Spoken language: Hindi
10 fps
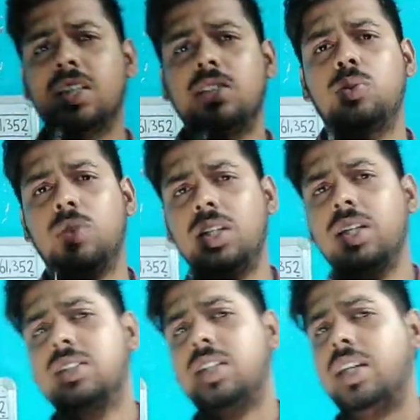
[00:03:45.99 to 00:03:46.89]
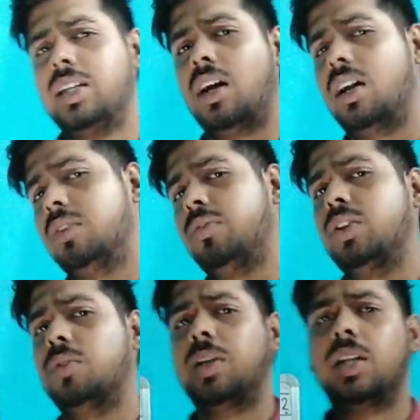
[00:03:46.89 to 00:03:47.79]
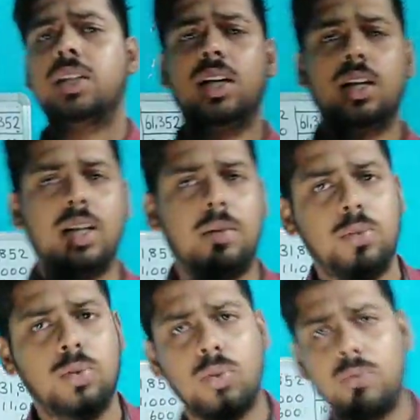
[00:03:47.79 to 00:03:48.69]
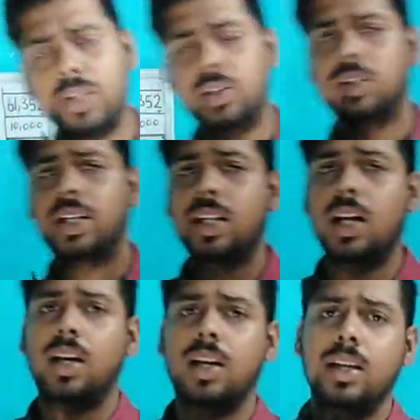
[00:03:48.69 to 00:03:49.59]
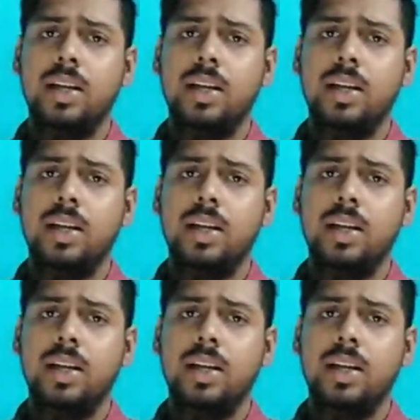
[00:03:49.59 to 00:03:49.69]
कितना छुट्टी है इसका एक अलग वीडियो बना देंगे अगर आप लोगों को वीडियो देखना है